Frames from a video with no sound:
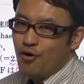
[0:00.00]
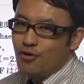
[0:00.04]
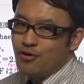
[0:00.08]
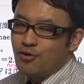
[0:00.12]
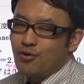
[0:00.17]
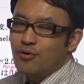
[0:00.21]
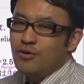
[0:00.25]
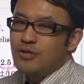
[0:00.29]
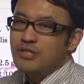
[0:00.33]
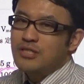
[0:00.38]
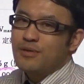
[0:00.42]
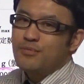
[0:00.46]

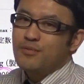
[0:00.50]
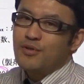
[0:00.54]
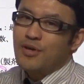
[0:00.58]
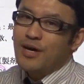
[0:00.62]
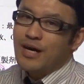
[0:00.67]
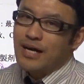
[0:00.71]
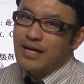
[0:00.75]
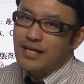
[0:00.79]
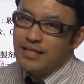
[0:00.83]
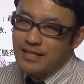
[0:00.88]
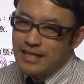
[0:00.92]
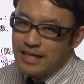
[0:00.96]
投与したもの
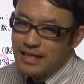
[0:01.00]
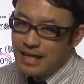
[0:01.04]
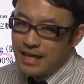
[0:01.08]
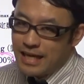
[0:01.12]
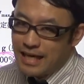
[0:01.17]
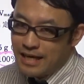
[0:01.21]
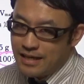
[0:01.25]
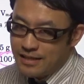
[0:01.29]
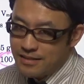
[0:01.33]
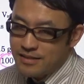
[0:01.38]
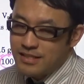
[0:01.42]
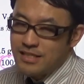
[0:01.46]
は
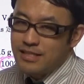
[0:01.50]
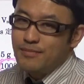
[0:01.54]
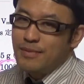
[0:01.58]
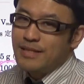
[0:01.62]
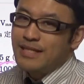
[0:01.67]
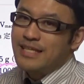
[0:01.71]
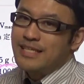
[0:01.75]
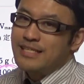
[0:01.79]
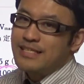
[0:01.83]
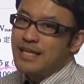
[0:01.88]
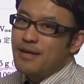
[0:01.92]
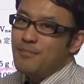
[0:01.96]
全て
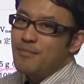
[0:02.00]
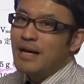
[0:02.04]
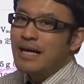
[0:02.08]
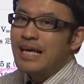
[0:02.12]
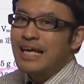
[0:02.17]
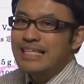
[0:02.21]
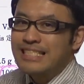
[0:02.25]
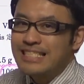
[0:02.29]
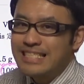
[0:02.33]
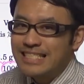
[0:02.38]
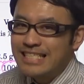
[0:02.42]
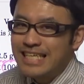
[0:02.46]
ですね、まあ、
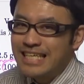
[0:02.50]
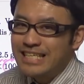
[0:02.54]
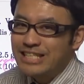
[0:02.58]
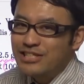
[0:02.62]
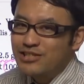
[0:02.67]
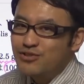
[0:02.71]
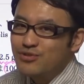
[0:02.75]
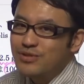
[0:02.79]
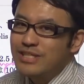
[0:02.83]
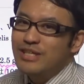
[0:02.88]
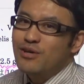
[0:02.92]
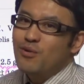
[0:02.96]
血液
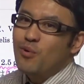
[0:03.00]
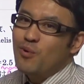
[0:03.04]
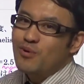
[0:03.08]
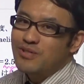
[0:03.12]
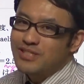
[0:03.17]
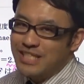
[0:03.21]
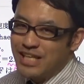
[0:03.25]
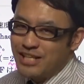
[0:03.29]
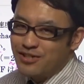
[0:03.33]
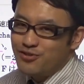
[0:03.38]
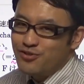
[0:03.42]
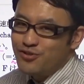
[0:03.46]
中に移行
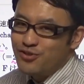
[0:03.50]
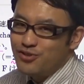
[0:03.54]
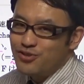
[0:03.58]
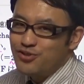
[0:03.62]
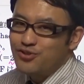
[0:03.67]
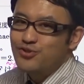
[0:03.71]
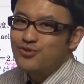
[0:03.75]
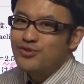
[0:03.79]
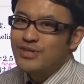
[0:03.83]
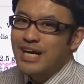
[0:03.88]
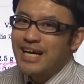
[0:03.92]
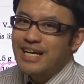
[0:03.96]
していく。
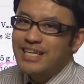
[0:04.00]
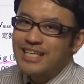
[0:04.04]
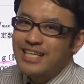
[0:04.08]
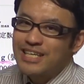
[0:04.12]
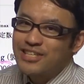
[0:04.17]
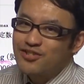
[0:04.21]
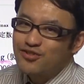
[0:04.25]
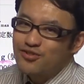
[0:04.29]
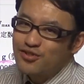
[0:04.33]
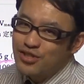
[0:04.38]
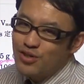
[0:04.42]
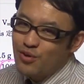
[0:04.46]
循環
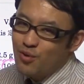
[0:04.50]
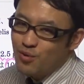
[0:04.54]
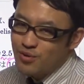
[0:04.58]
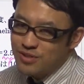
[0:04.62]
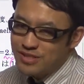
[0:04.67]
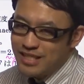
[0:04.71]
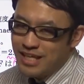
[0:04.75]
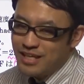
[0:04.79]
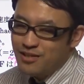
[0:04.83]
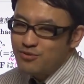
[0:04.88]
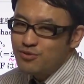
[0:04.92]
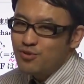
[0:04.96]
血中に移行
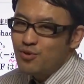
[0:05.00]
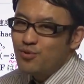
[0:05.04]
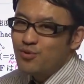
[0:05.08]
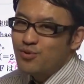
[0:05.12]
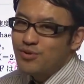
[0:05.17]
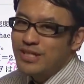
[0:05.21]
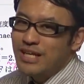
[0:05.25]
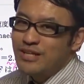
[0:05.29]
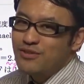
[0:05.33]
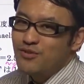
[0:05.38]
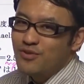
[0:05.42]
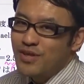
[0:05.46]
していくというこ
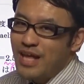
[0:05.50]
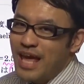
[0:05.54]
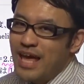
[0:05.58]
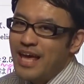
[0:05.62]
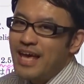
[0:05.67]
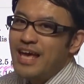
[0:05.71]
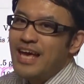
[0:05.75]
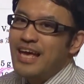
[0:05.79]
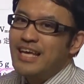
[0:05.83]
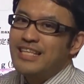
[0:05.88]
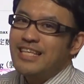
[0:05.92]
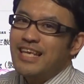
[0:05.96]
とになるの
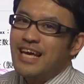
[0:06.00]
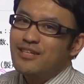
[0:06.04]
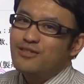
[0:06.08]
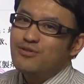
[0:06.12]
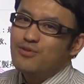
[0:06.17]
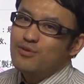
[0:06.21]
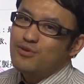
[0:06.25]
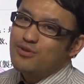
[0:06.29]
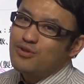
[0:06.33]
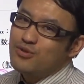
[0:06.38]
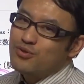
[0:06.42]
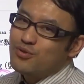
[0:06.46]
で、
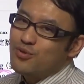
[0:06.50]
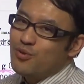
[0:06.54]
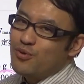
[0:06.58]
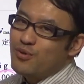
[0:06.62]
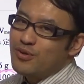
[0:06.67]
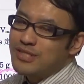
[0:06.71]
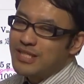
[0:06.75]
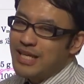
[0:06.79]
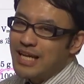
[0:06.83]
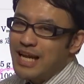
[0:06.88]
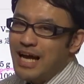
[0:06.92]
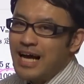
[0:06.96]
250投
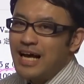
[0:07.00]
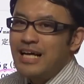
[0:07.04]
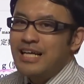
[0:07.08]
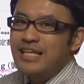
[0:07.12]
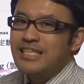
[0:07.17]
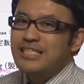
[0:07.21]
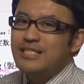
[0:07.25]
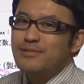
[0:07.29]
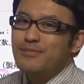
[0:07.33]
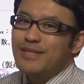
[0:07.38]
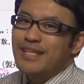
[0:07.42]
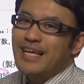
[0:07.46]
与したら
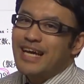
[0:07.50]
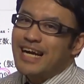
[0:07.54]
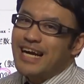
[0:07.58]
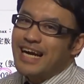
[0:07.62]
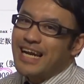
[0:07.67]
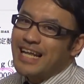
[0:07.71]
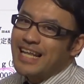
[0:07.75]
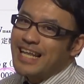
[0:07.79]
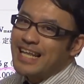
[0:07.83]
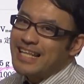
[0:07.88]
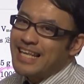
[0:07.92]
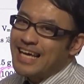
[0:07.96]
全てが
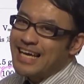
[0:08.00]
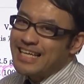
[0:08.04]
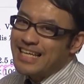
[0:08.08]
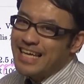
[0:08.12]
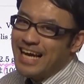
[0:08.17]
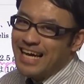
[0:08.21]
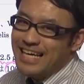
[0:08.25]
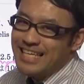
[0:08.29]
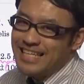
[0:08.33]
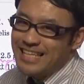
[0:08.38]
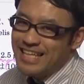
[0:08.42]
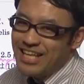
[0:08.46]
体の中に
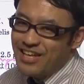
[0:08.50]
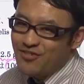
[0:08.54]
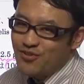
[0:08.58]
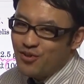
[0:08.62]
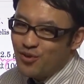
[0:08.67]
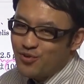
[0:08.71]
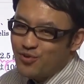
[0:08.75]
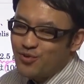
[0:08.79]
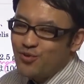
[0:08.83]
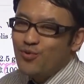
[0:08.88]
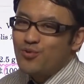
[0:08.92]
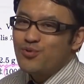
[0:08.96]
入っていく
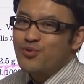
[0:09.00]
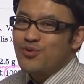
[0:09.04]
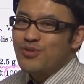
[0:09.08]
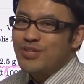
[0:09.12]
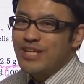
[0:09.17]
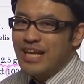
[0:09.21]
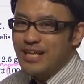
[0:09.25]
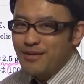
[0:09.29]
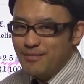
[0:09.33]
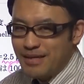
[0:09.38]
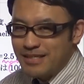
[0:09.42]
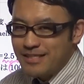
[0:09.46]
ということに
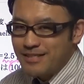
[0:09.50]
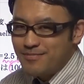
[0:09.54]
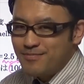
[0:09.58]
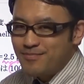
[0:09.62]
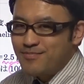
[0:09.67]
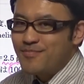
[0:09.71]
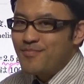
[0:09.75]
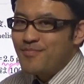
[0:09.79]
なります。